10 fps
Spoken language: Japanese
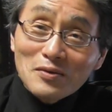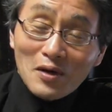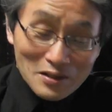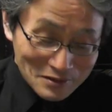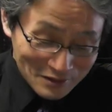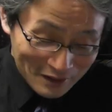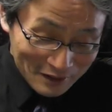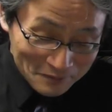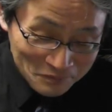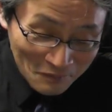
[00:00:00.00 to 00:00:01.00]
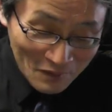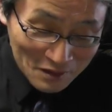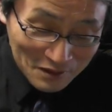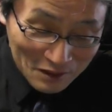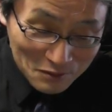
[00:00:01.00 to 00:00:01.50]
とかですね、
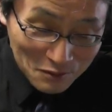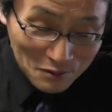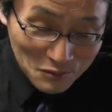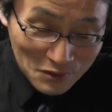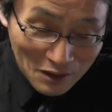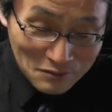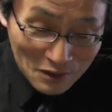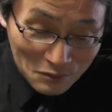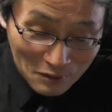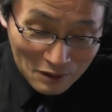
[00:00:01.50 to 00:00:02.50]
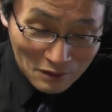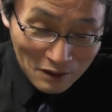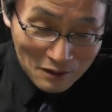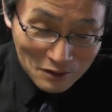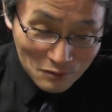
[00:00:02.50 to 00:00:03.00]
参道胸札とか、な
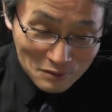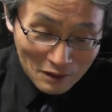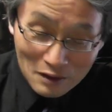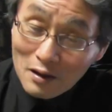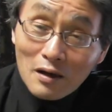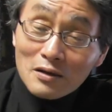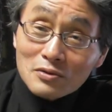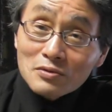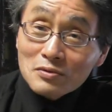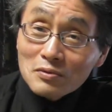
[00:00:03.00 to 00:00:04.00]
んかいろんな情